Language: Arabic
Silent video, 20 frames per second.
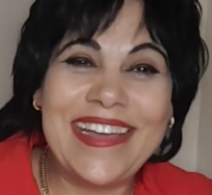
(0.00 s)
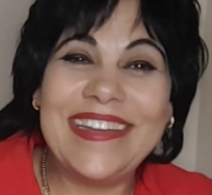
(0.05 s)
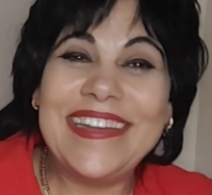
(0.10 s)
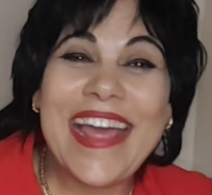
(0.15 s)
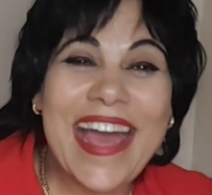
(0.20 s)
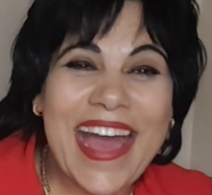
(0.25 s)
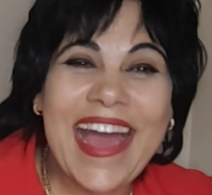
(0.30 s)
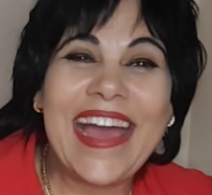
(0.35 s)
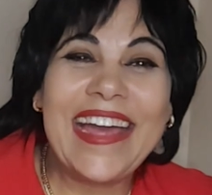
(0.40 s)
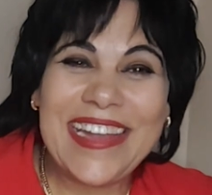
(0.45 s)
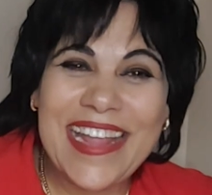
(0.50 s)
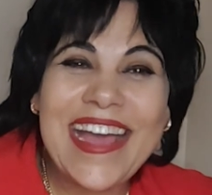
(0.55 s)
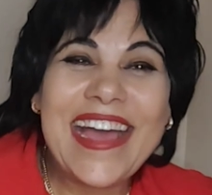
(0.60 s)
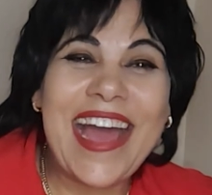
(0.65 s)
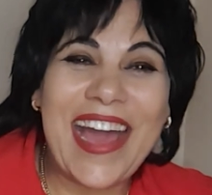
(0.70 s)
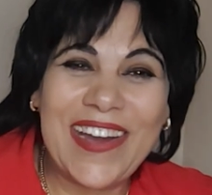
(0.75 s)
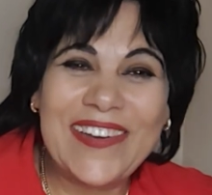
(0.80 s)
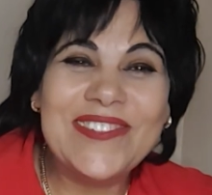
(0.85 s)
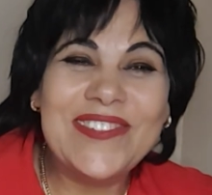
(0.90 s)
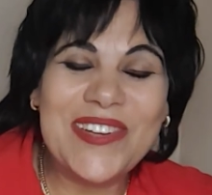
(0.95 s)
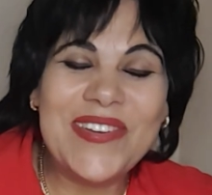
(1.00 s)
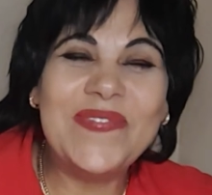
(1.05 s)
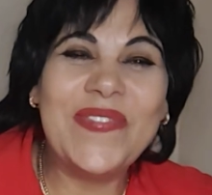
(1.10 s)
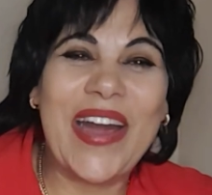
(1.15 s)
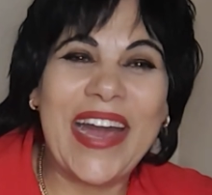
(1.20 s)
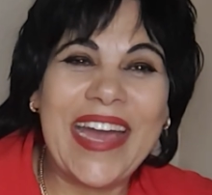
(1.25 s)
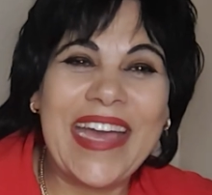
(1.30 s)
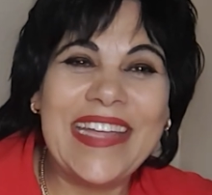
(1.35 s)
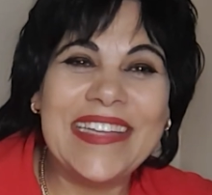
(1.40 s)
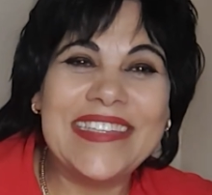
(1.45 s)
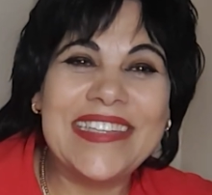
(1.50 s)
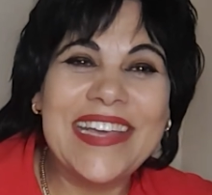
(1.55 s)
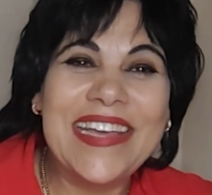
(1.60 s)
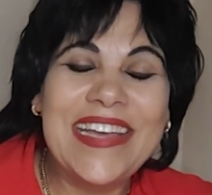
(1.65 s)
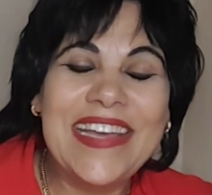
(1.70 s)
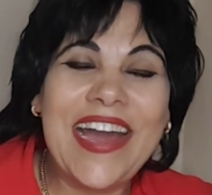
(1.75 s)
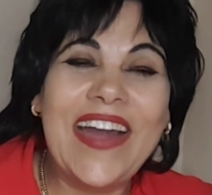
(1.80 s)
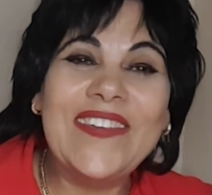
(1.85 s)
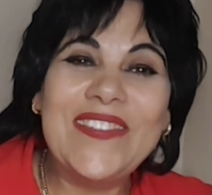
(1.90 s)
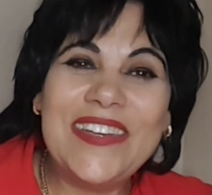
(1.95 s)
لا لا هقول ميعاد
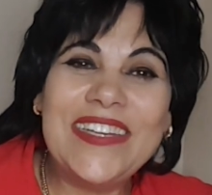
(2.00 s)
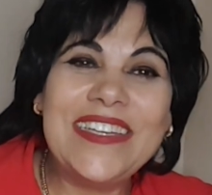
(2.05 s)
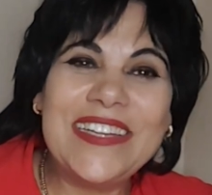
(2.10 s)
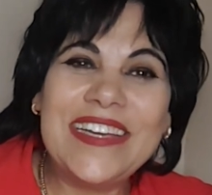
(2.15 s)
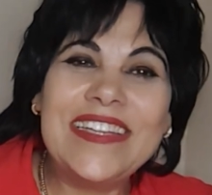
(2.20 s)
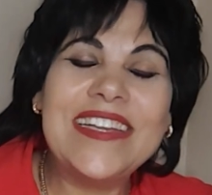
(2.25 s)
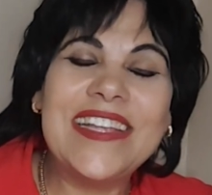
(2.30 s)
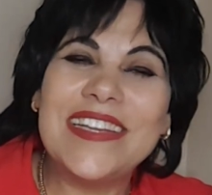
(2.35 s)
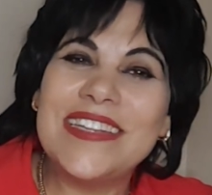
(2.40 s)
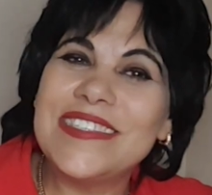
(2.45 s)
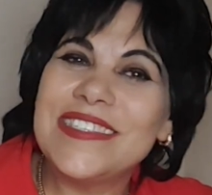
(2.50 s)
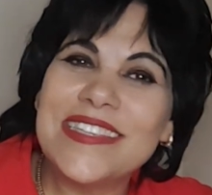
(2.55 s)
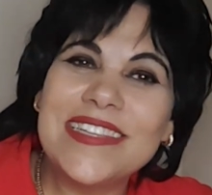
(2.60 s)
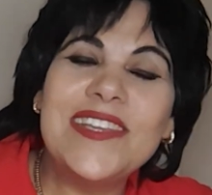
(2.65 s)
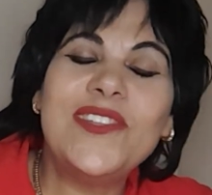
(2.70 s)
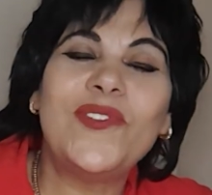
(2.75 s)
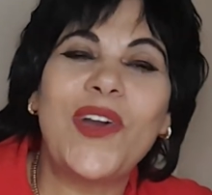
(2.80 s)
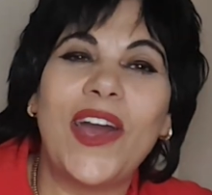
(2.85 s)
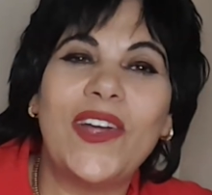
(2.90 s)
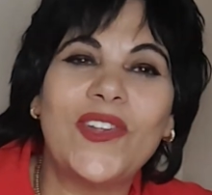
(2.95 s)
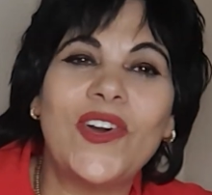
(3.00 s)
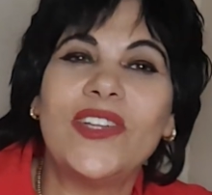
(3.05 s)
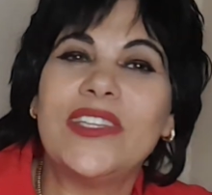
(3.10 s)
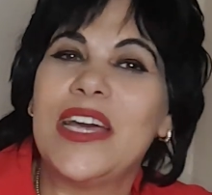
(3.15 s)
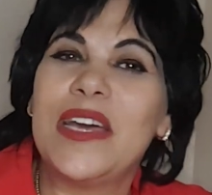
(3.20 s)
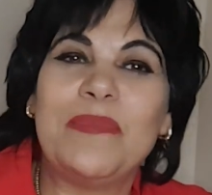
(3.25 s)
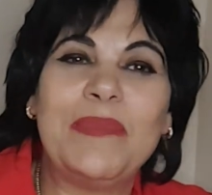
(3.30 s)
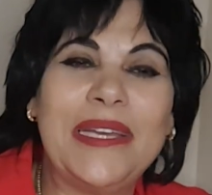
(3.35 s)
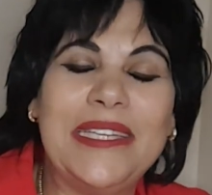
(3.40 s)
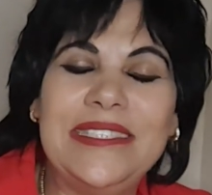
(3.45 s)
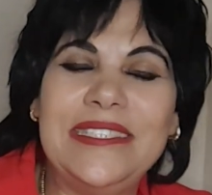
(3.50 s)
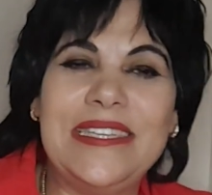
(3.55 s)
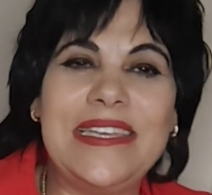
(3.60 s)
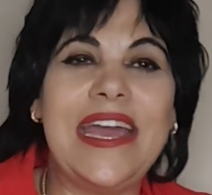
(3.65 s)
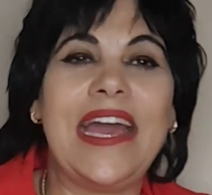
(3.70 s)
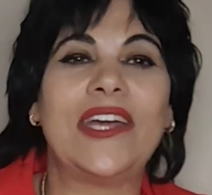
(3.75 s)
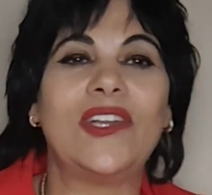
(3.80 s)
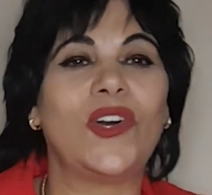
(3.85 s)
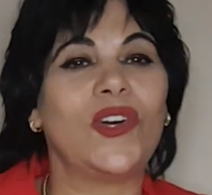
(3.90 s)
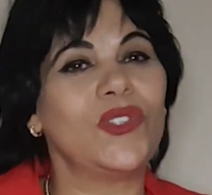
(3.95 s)
هقول ان احنا نازلين وهنقعد 40
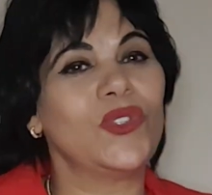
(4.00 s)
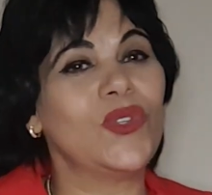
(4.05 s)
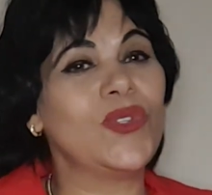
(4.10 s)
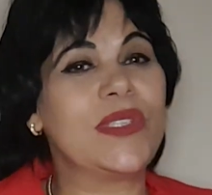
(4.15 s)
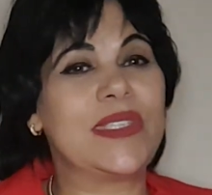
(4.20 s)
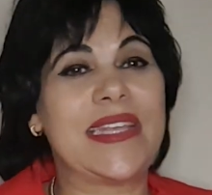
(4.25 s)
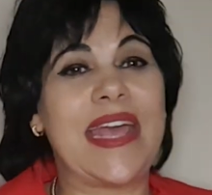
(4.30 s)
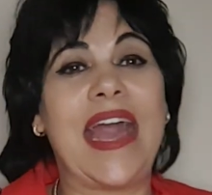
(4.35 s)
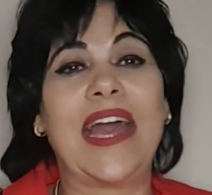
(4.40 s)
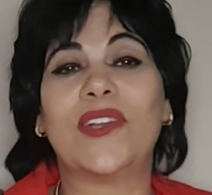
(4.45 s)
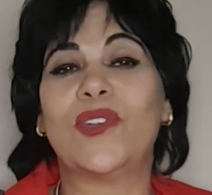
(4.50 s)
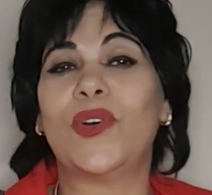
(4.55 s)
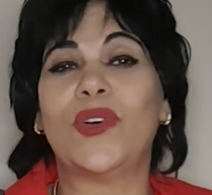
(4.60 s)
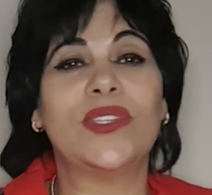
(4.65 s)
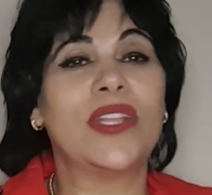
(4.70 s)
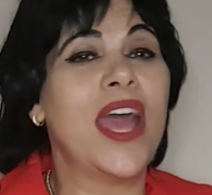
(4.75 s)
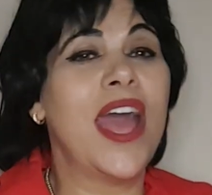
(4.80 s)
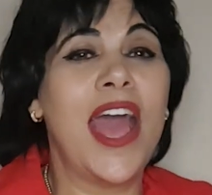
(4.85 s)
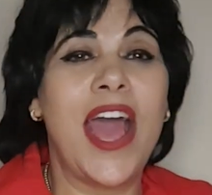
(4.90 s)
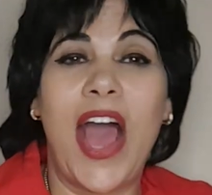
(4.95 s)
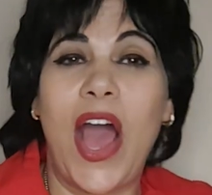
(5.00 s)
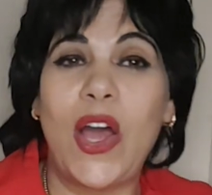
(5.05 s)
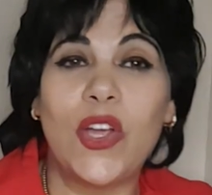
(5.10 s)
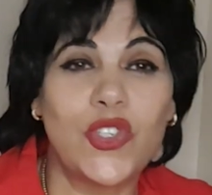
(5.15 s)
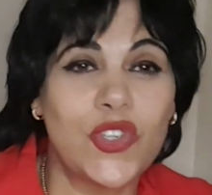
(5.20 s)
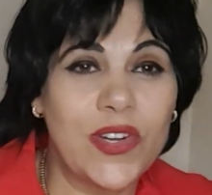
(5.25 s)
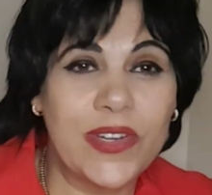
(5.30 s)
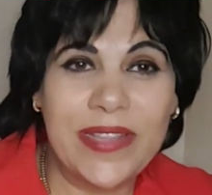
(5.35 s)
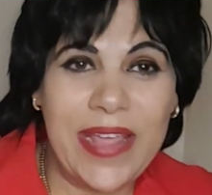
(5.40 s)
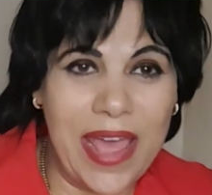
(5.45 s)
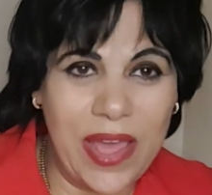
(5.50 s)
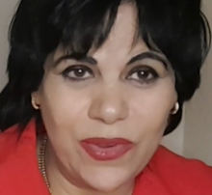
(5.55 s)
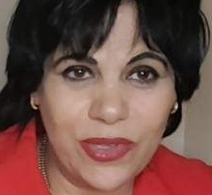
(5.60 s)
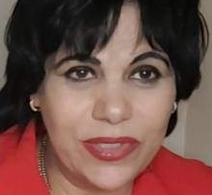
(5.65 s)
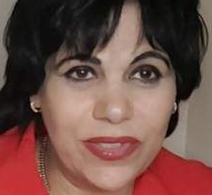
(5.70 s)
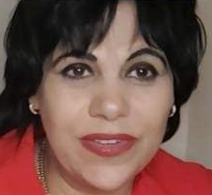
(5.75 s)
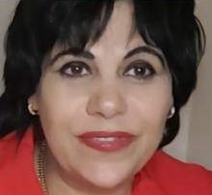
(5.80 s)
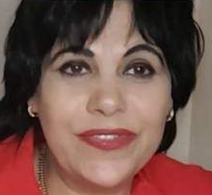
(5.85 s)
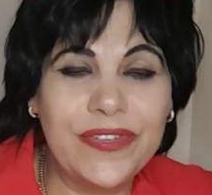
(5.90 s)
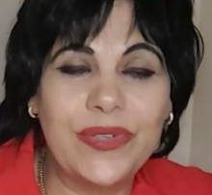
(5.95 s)
دقيقة هنقعد نص ساعة هنقعد 10 دقايق
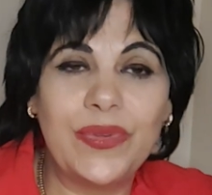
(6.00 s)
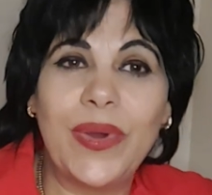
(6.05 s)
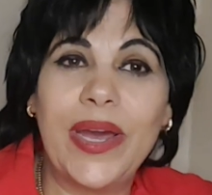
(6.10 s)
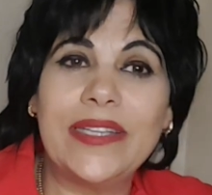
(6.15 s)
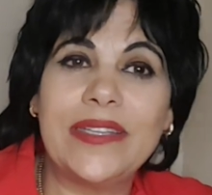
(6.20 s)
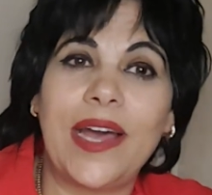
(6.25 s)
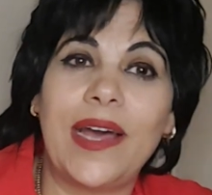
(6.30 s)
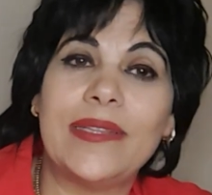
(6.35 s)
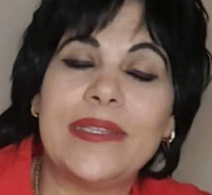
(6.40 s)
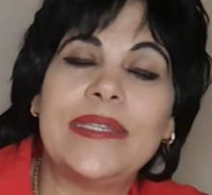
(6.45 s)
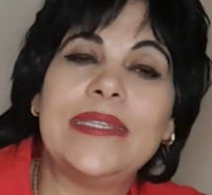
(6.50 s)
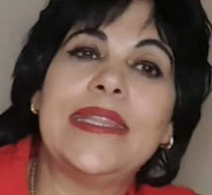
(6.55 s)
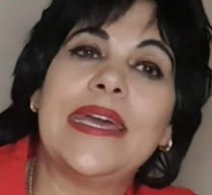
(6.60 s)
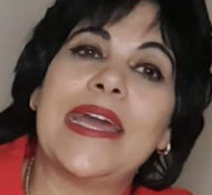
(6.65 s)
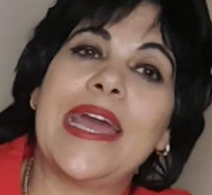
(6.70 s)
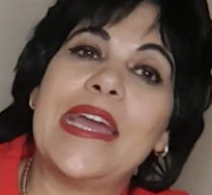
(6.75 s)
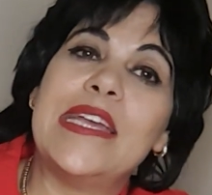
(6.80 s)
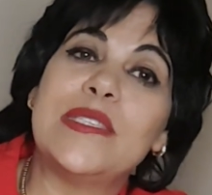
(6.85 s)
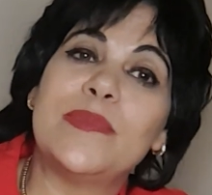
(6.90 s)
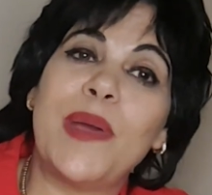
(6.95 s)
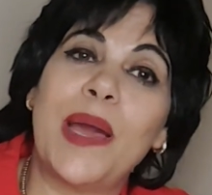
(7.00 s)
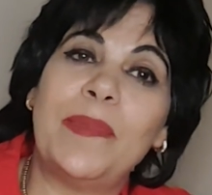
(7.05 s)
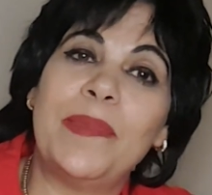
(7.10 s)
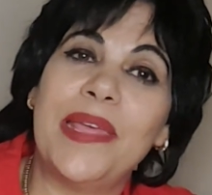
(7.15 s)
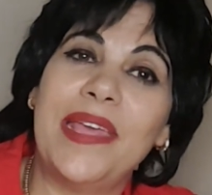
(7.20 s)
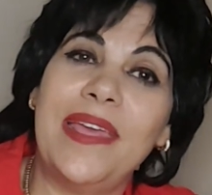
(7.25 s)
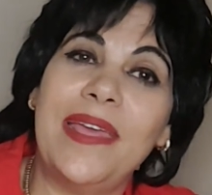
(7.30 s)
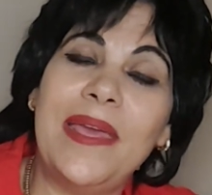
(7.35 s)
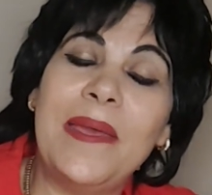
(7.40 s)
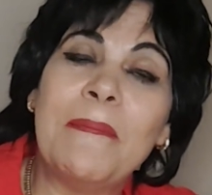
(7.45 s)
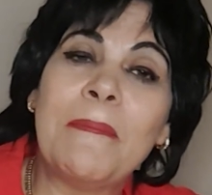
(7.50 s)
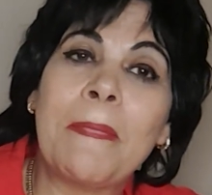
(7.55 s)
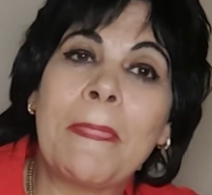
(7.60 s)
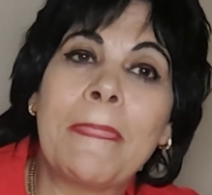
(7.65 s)
وات ايفر وقت حضرتك هيسمح بإيه